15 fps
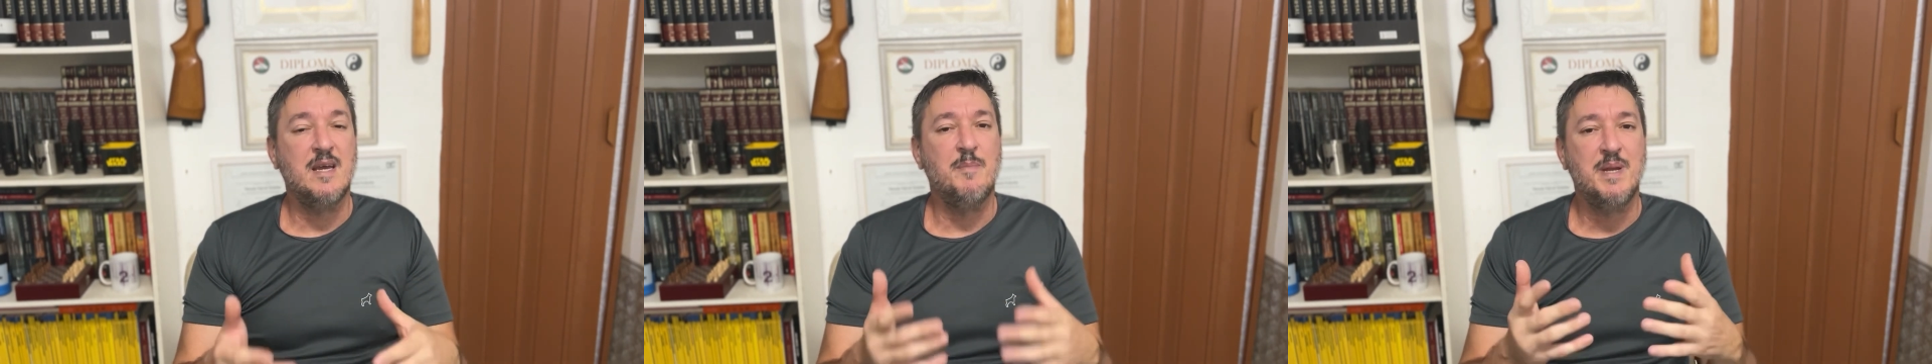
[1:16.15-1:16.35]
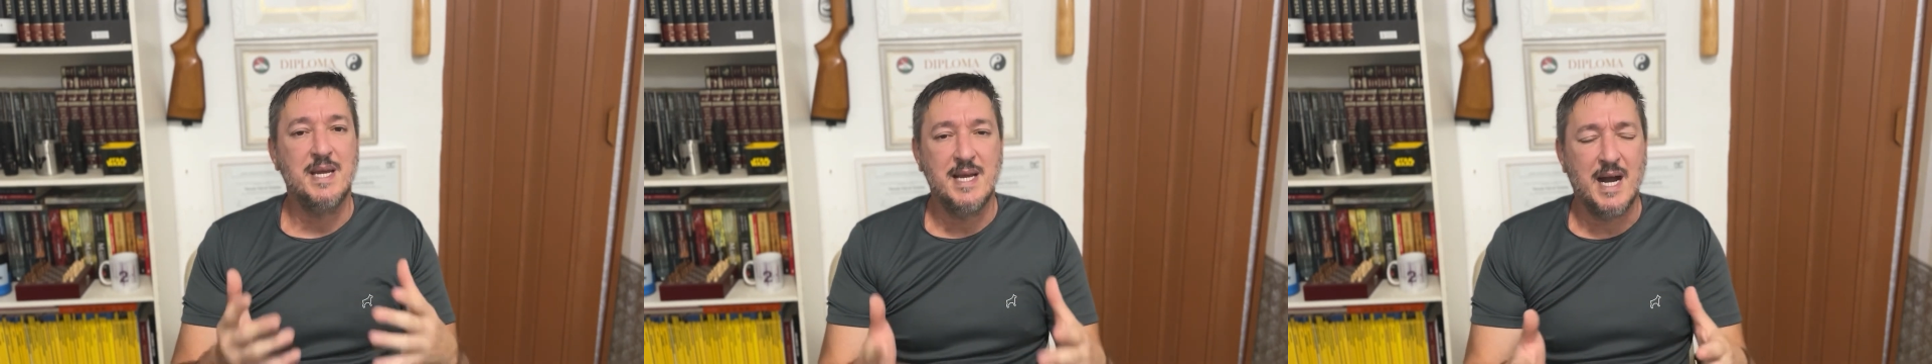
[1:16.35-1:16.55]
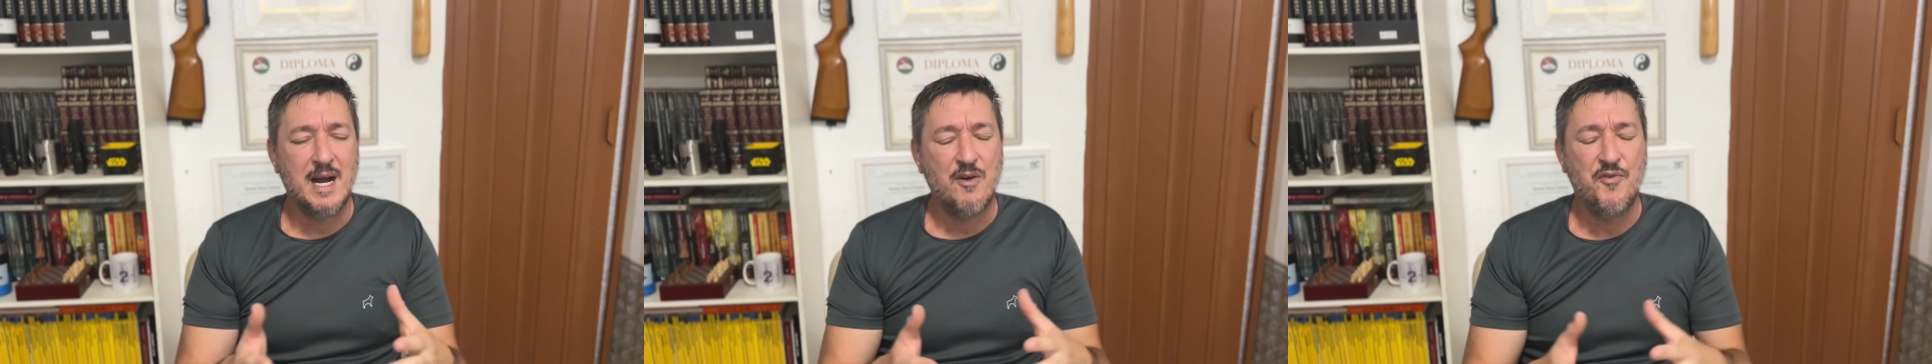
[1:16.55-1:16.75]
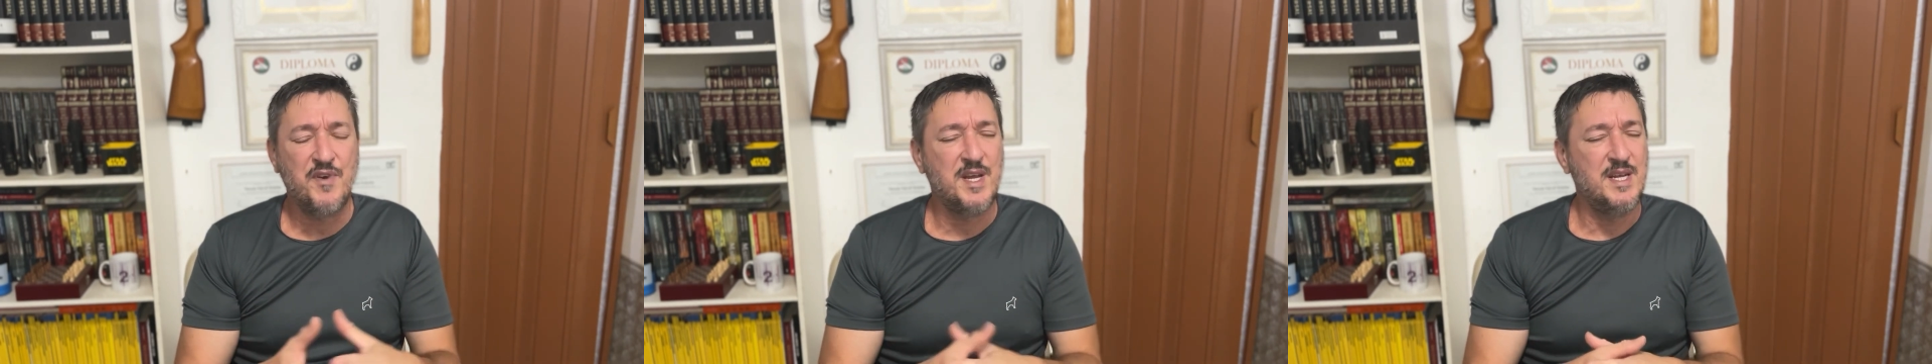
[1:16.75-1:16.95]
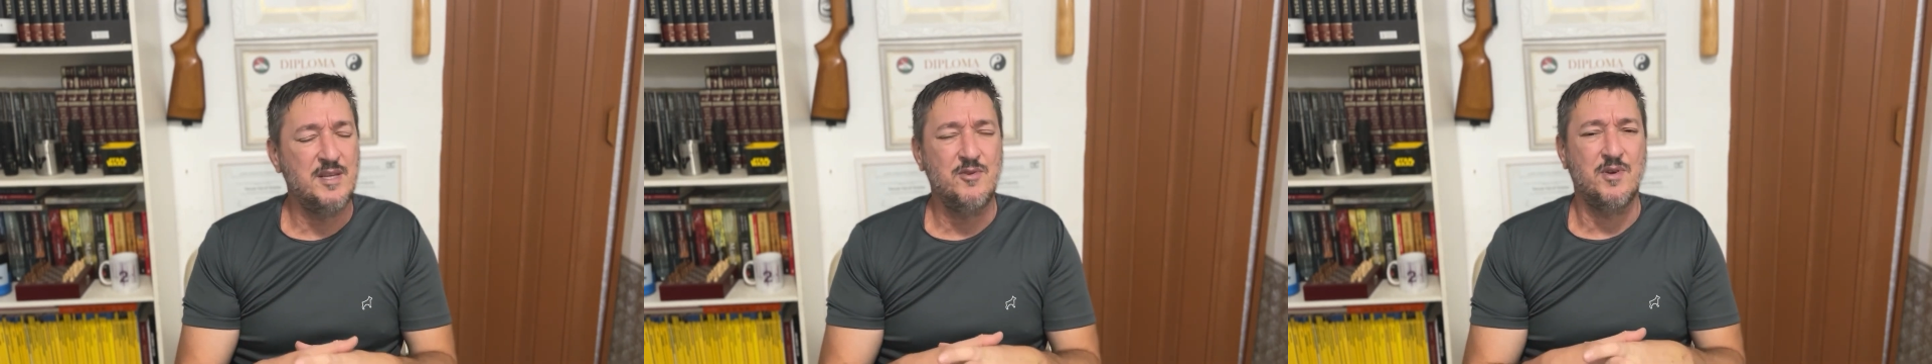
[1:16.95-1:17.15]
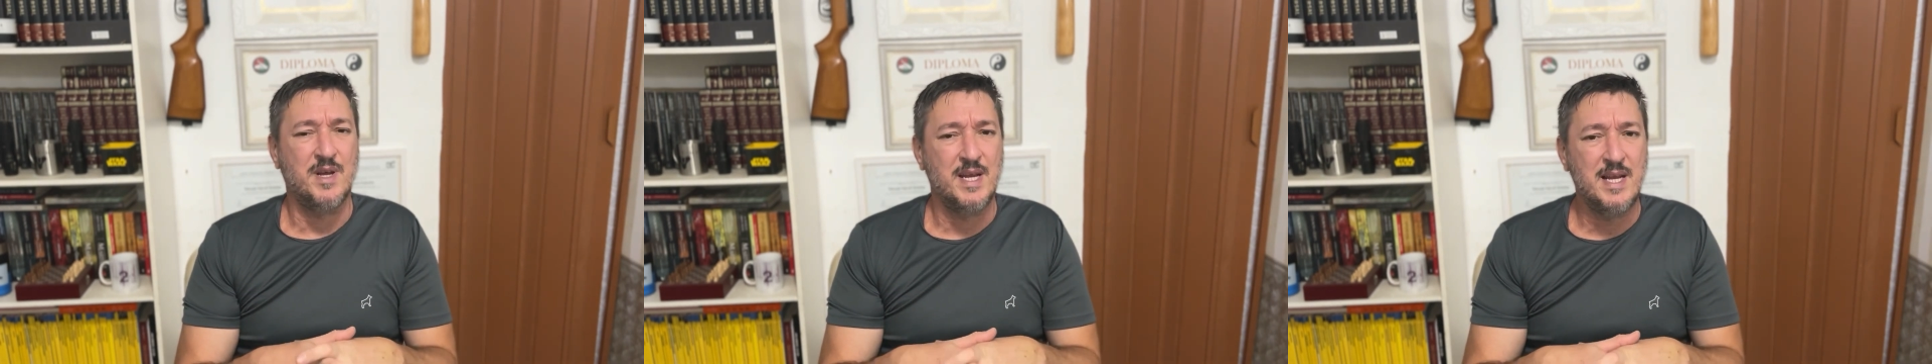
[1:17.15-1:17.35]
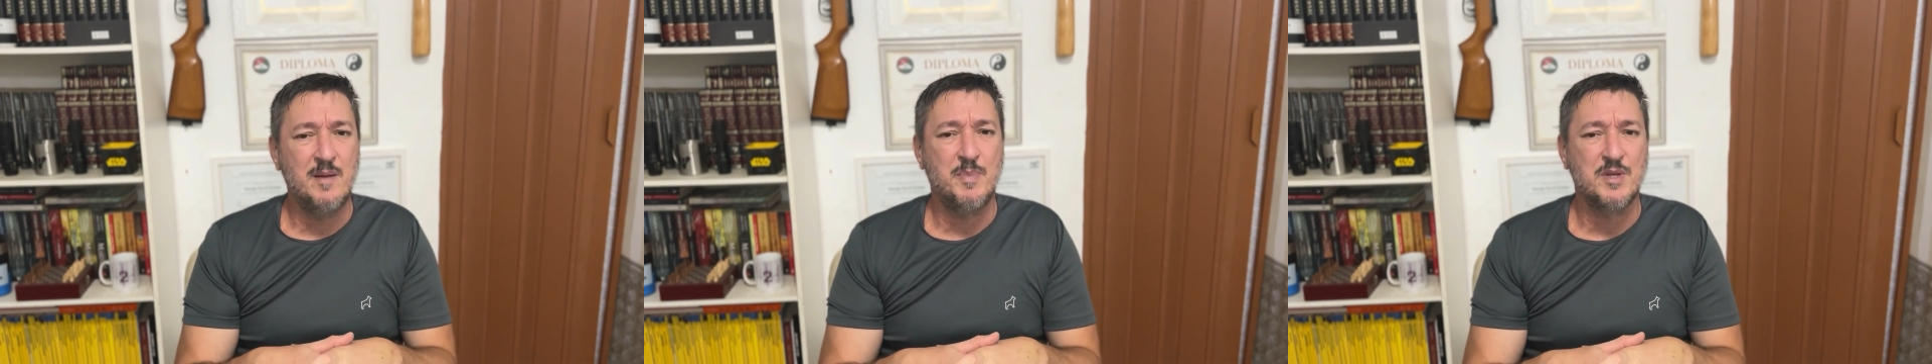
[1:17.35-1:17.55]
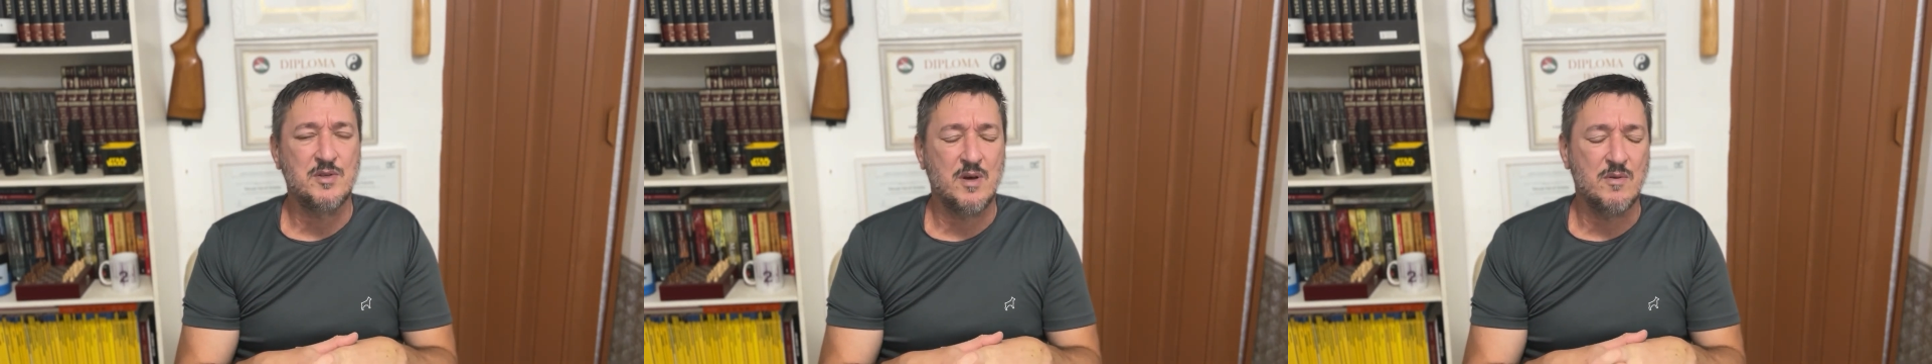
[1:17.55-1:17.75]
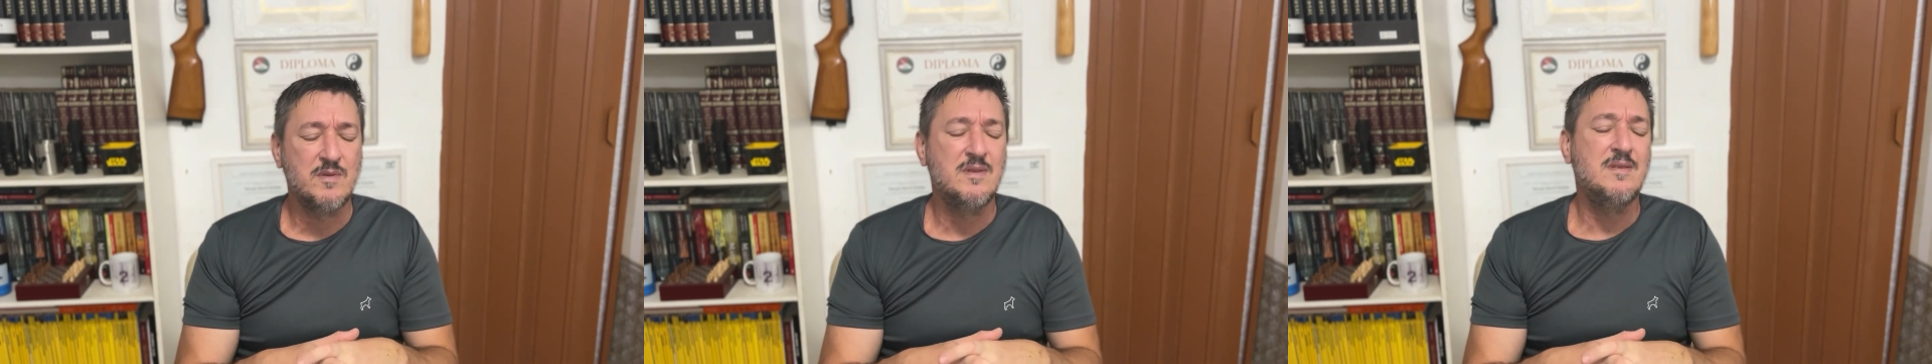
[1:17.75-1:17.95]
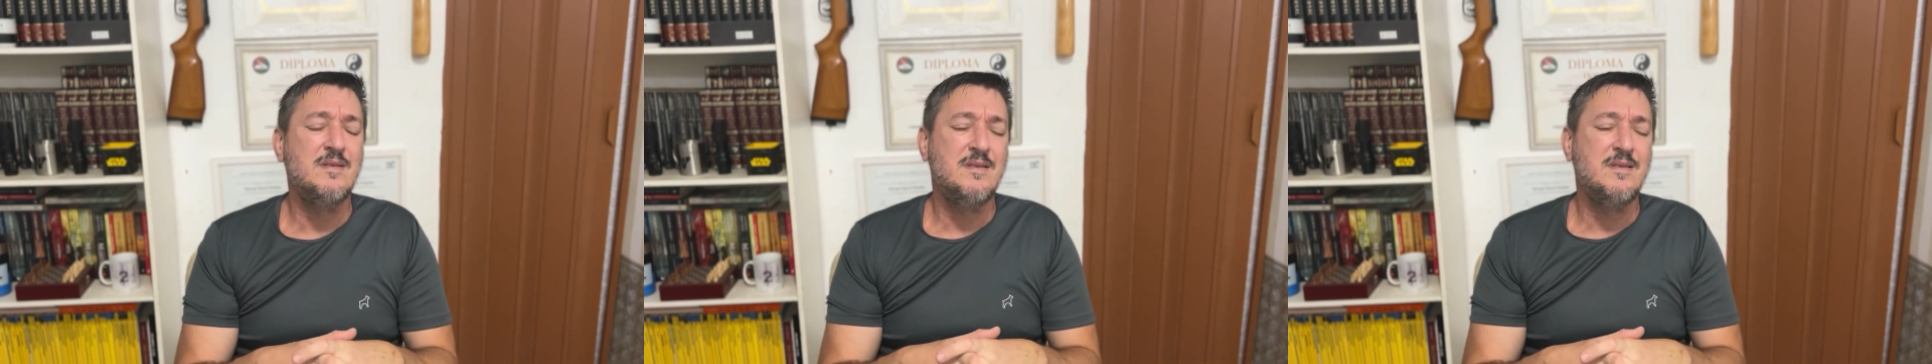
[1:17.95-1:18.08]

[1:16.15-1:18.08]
brigar com Fernando Crelin, pessoal,